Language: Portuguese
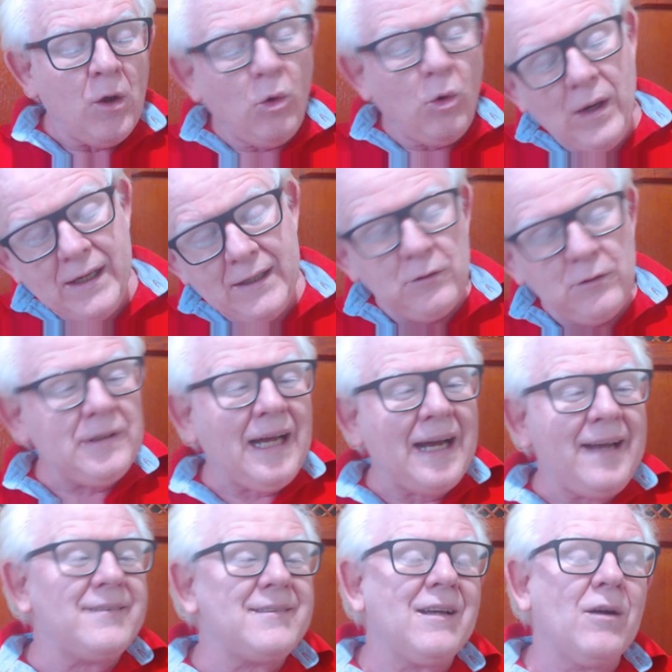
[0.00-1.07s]
Quando dá
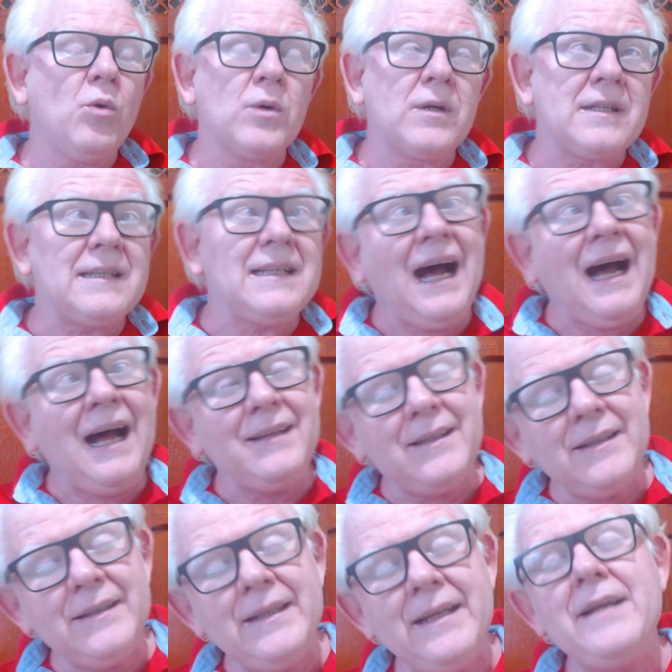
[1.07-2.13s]
essa
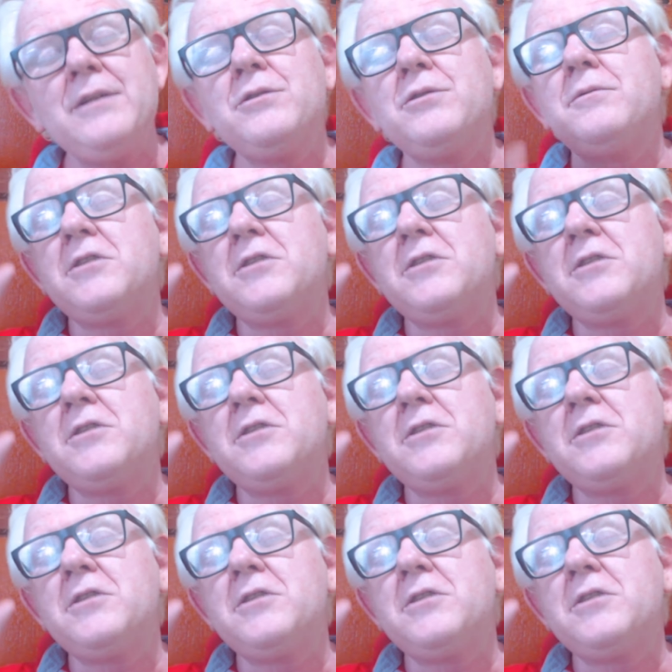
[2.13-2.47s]
cortada, né,